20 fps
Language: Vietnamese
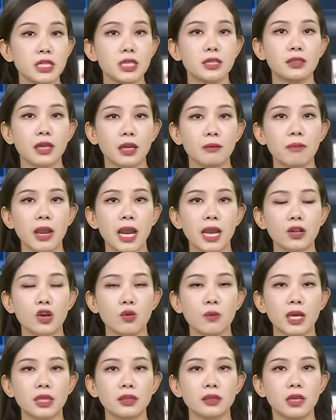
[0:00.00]
chín tháng ba,
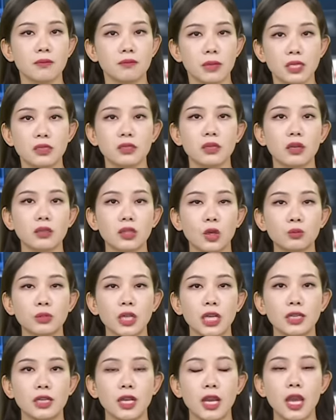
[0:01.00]
Công an tỉnh Bình Dương thông
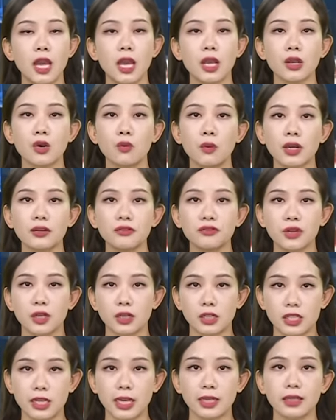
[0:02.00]
tin, Công an
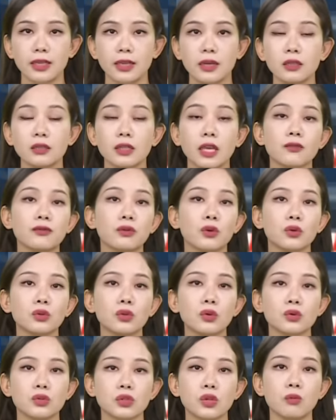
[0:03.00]
phường Chánh Nghĩa, thành phố
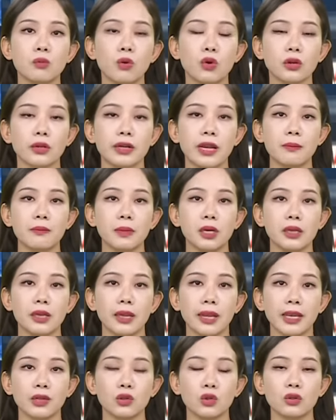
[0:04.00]
Thủ Dầu Một đã mời
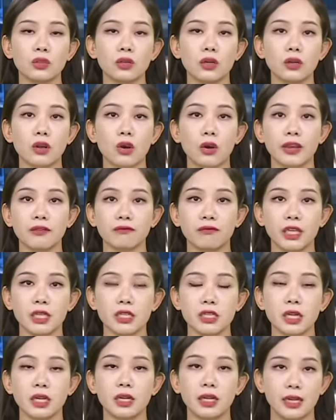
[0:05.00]
hai đối tượng có hành vi
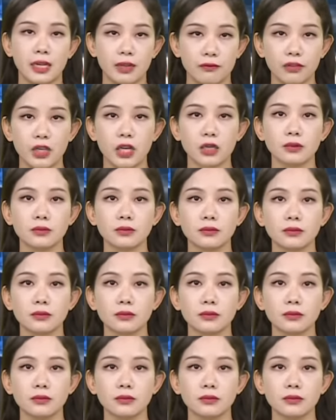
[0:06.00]
trên lên làm việc.